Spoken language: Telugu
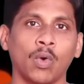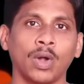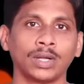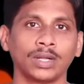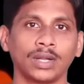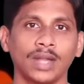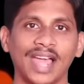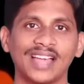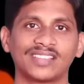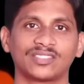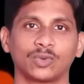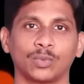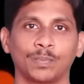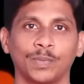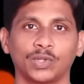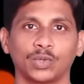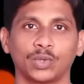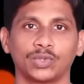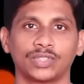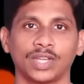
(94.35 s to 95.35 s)
ఫార్టీ ల్యాక్స్
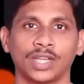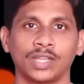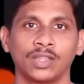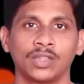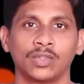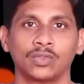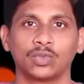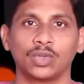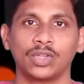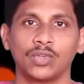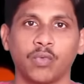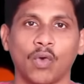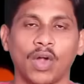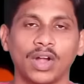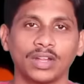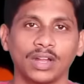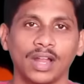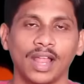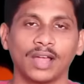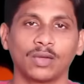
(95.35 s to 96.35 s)
రూపీస్ వచ్చాయి సో ఈ
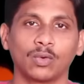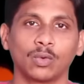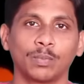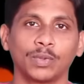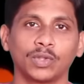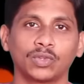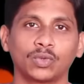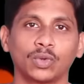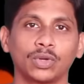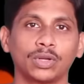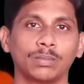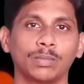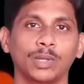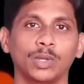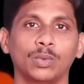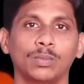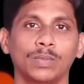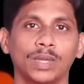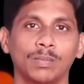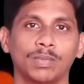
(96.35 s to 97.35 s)
ఫార్టీ ల్యాక్ రూపీస్ తోటి
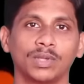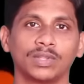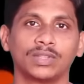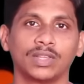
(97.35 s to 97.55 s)
మీరు మీ